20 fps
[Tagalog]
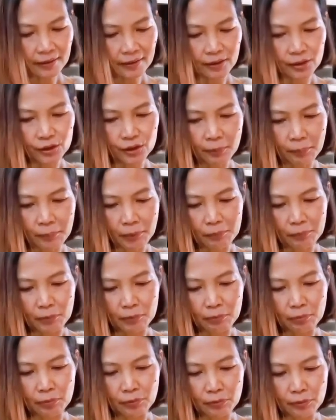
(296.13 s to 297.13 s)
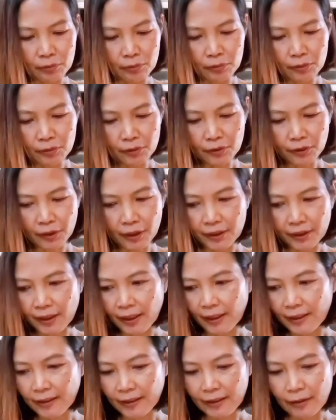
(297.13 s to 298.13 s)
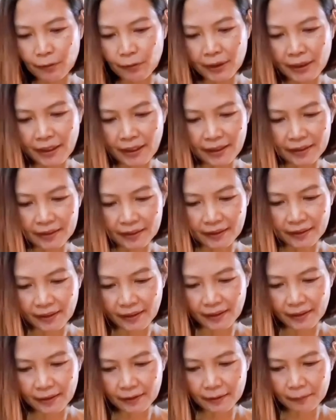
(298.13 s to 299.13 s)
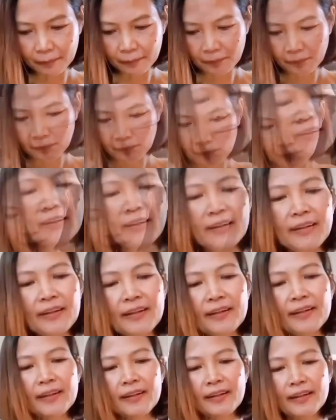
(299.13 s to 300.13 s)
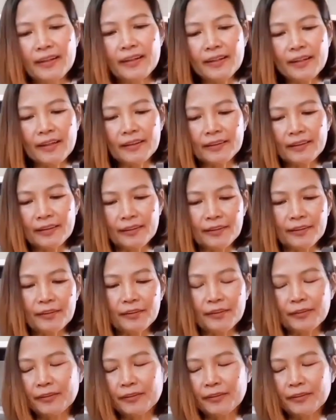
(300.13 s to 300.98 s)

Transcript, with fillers: hindi siya mabubuo, kaya ang gawin natin, lagay natin